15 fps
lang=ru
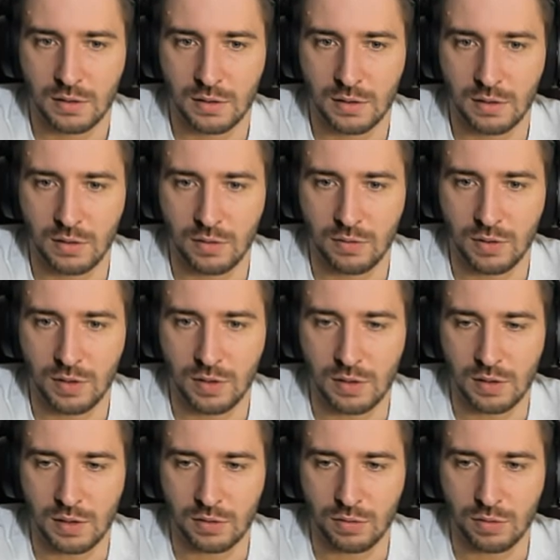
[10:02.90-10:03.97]
Не
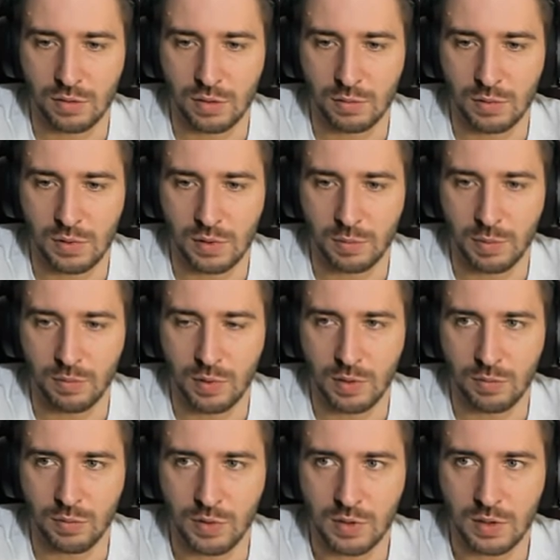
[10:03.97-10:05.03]
видела, кто там было.
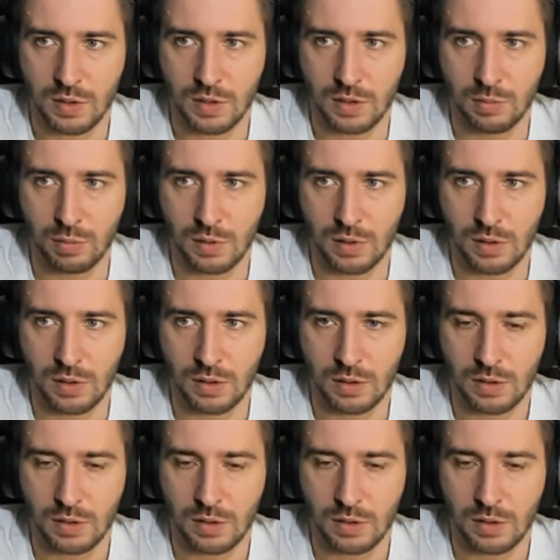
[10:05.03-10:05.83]
По-моему, Седна была.